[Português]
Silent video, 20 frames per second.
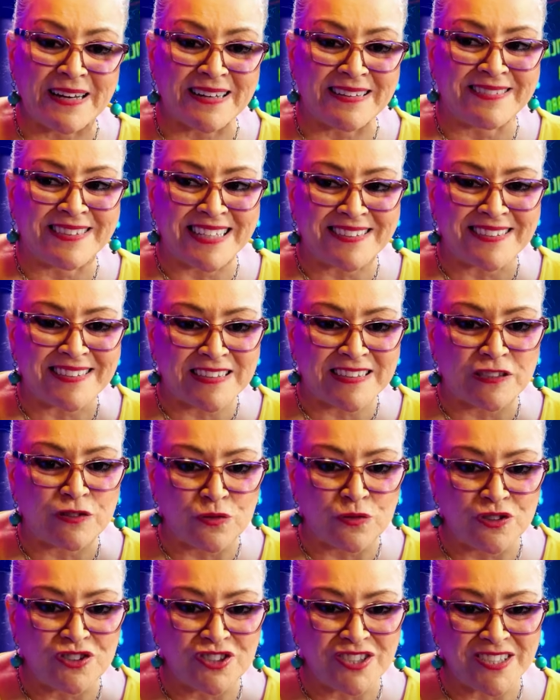dessas
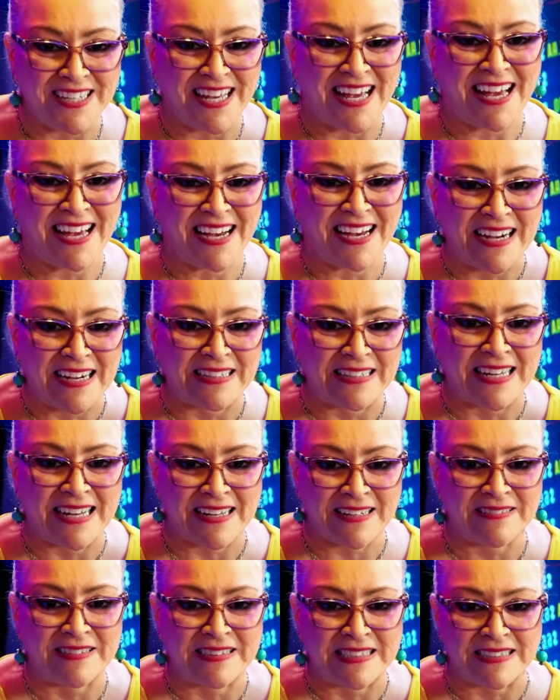questões de guerra,
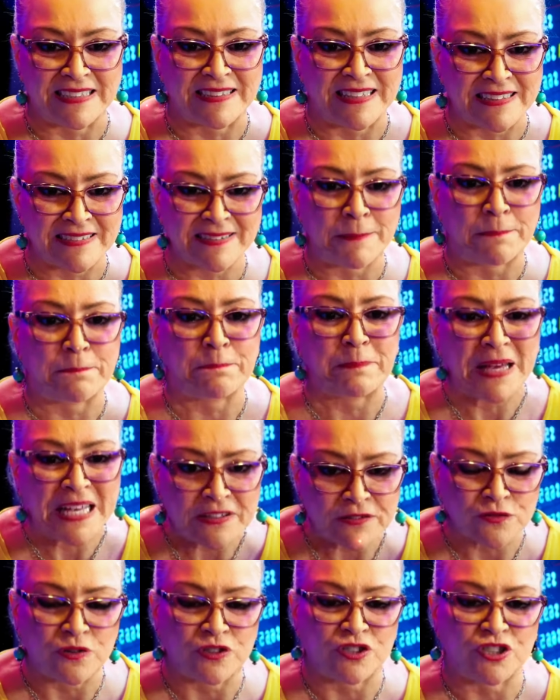né? De, desse
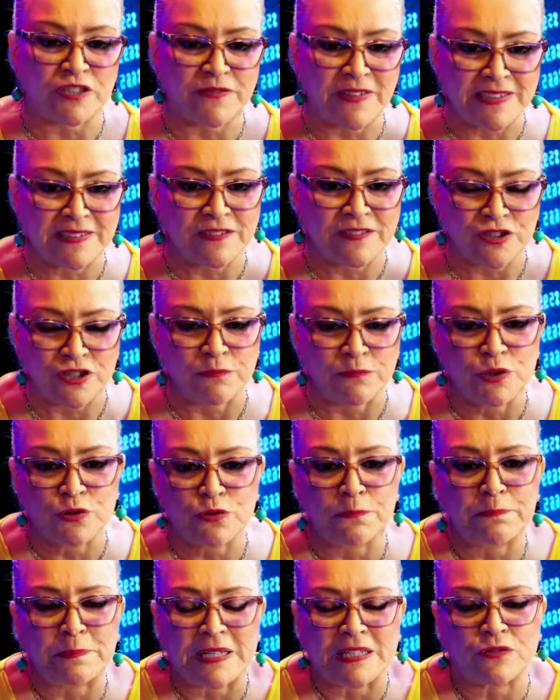peso, a gente vai sentir
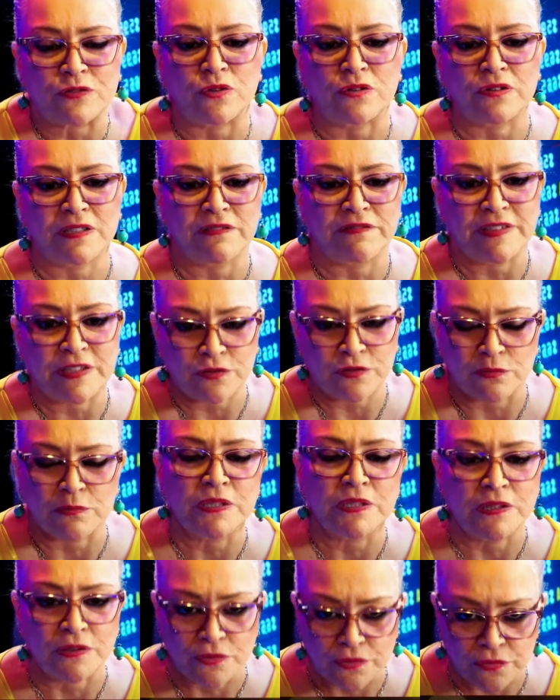muito peso ano que vem
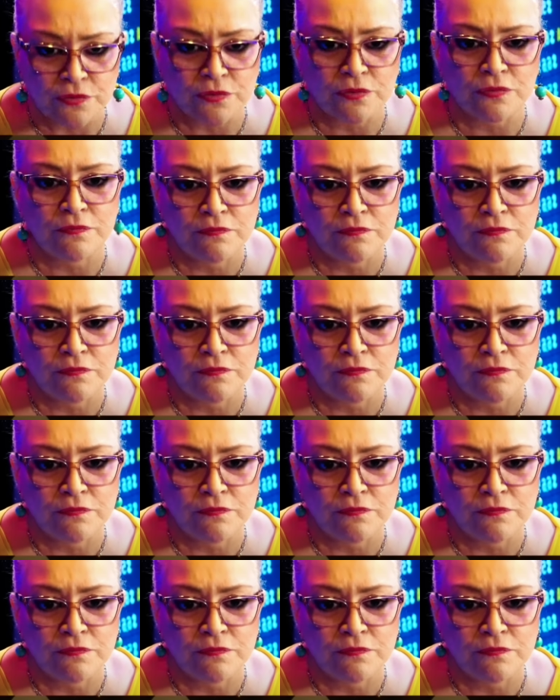sobre isso.